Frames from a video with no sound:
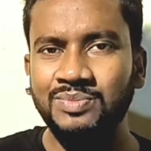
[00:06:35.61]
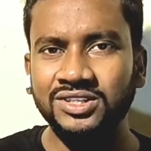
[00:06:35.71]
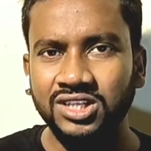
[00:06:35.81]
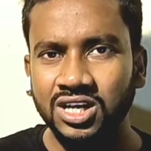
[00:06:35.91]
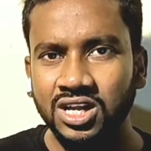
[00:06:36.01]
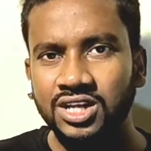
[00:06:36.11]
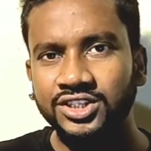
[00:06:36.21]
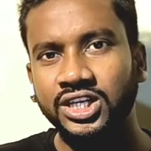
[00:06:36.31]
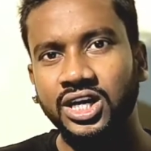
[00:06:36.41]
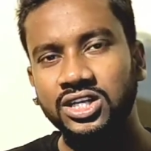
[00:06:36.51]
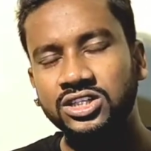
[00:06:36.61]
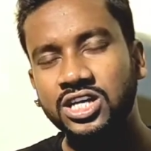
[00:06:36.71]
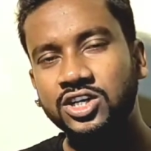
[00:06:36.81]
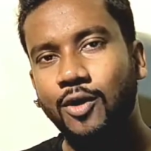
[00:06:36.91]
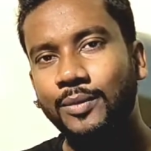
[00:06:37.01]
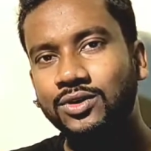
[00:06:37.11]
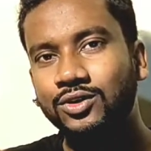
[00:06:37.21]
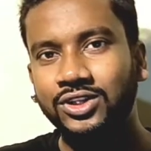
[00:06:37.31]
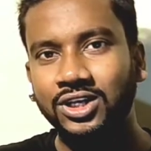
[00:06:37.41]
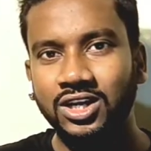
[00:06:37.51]
পেজে সেখানে যে কমেন্ট
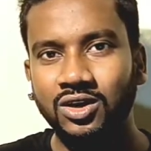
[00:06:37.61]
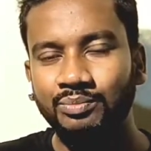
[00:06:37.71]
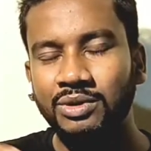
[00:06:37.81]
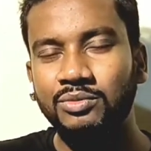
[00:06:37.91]
করতে গেলে